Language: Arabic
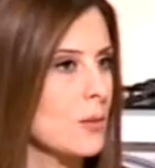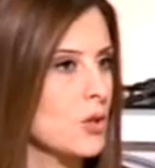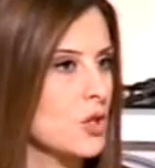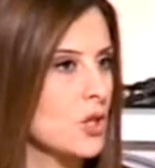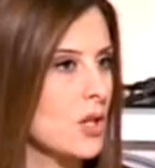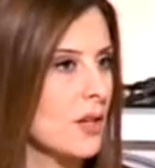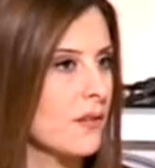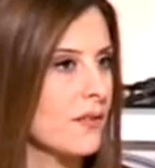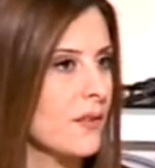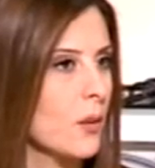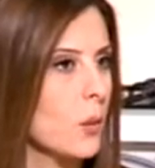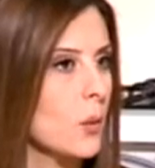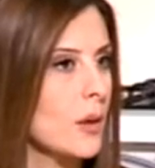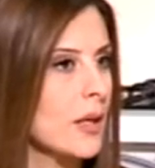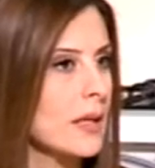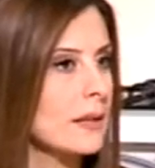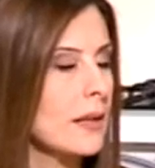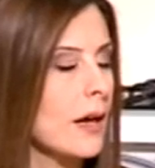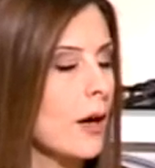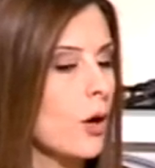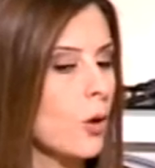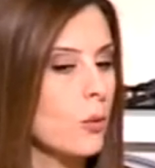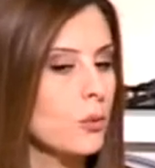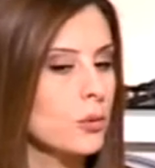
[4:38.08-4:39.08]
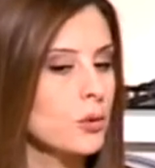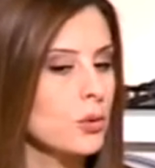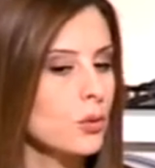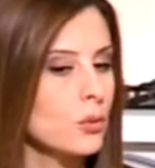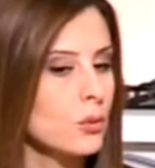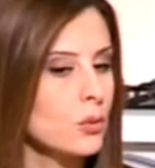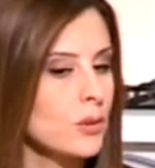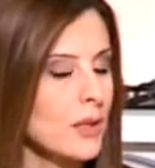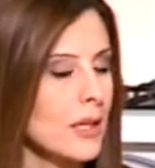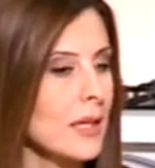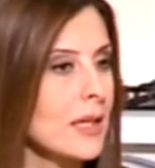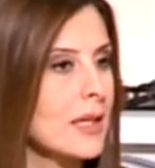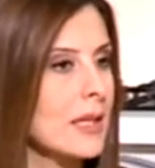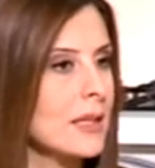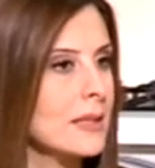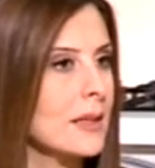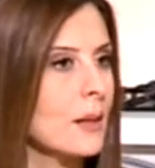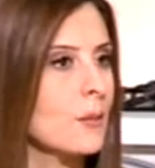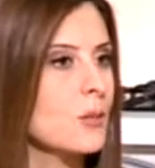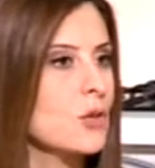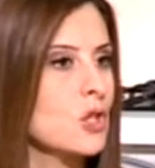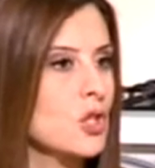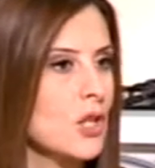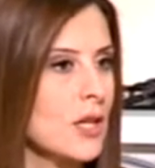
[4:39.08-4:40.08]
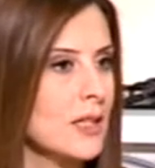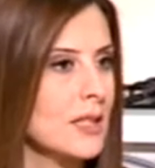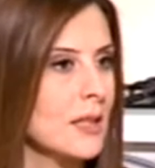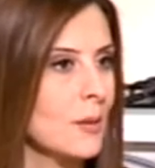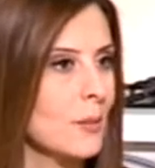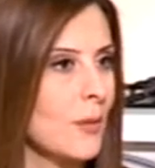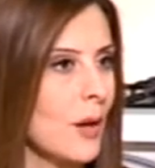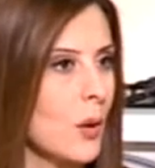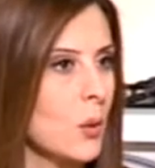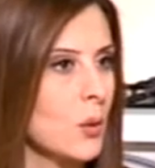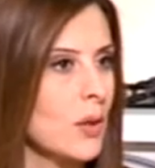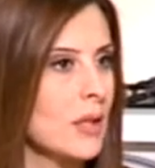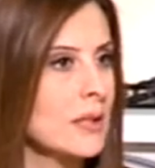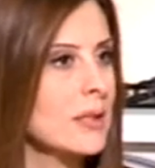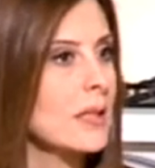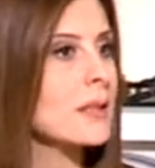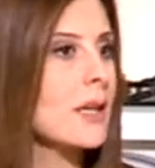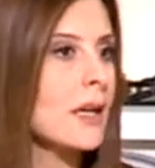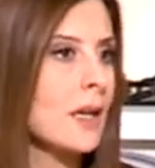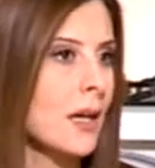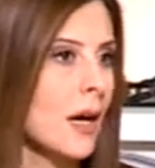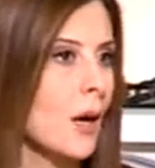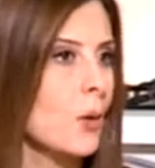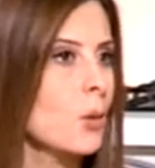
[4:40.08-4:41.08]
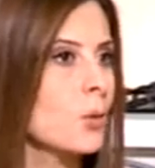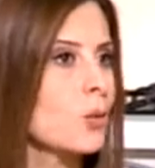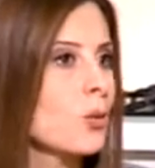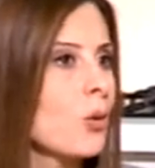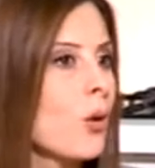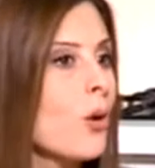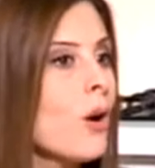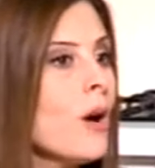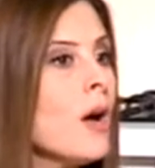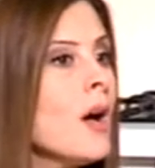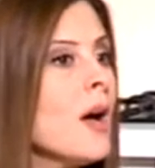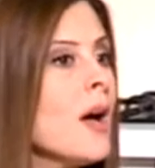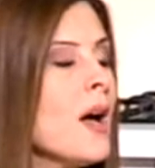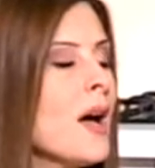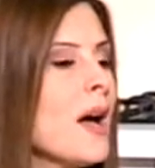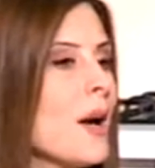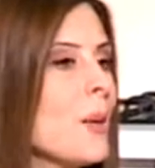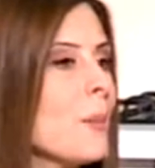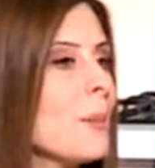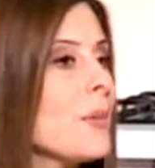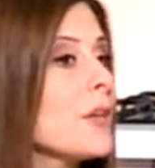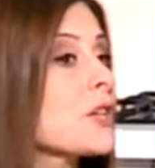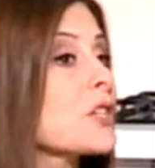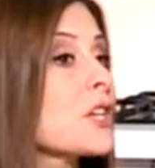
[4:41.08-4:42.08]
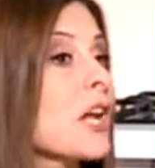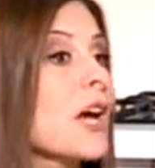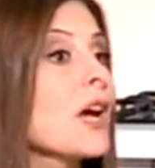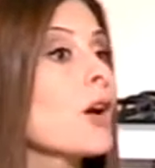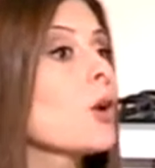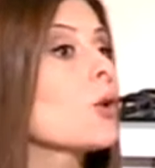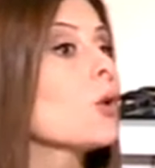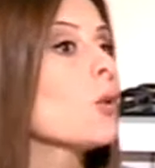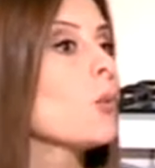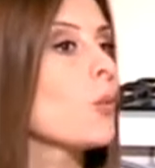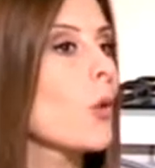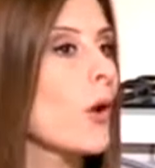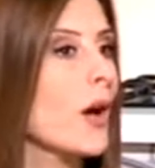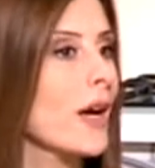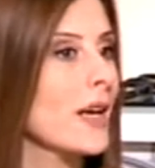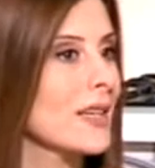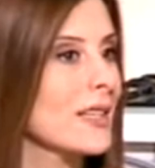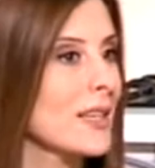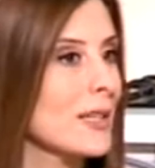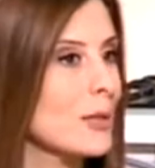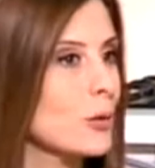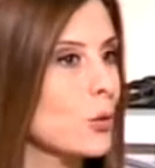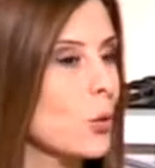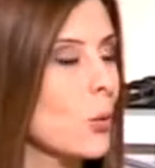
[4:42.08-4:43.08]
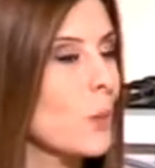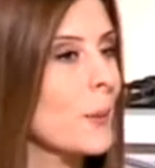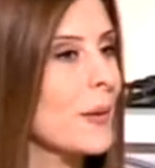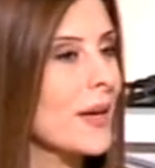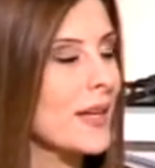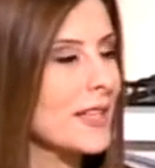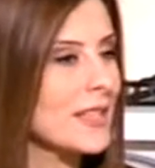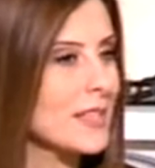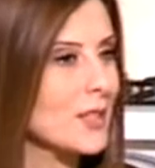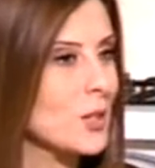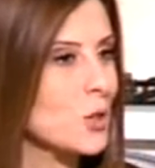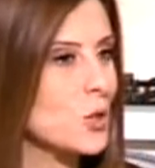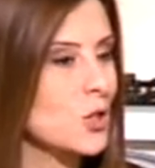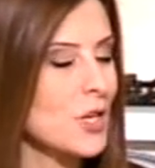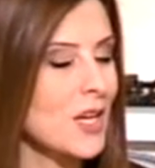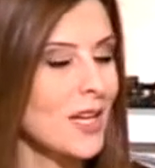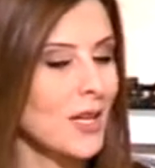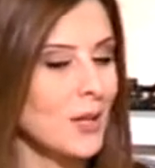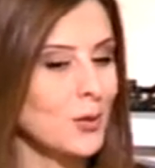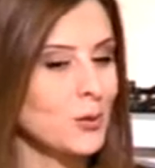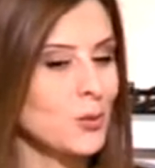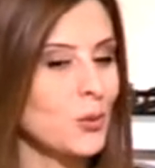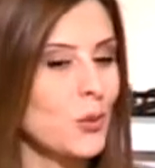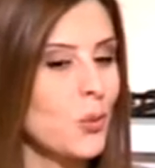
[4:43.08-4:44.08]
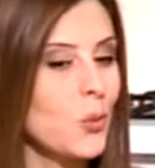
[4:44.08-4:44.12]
مش شايفه اولادها او وبتكون علاقتها مش جيده مع اولادها تيعودوا بشغلوا مخيلتهم باتجاه انه